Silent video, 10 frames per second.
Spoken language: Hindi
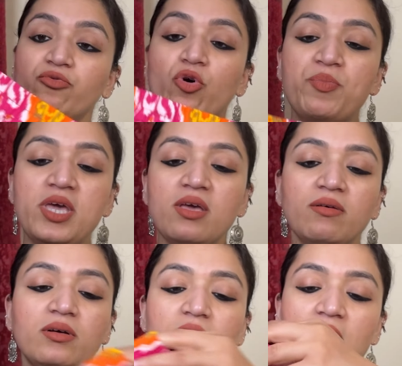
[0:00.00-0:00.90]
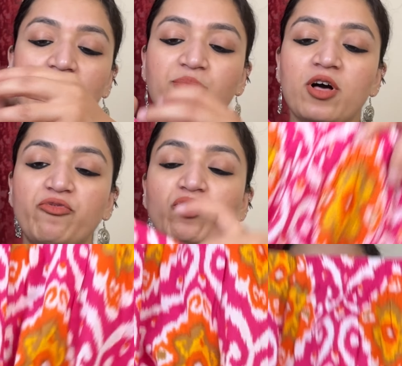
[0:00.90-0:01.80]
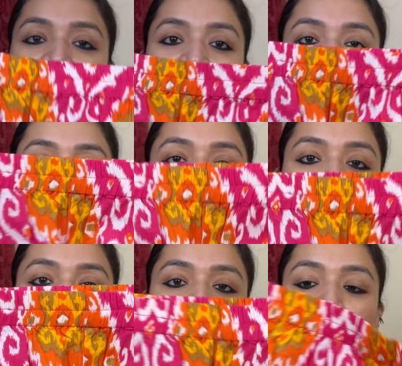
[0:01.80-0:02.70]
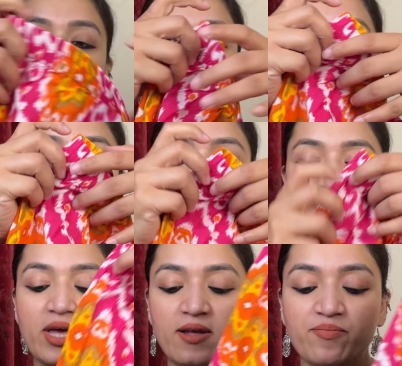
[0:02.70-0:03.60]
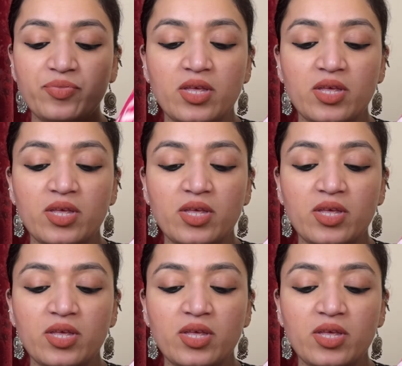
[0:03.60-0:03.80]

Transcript: वो भी आपका फुली इलास्टिकेटेड वेस्ट वाला बॉटम है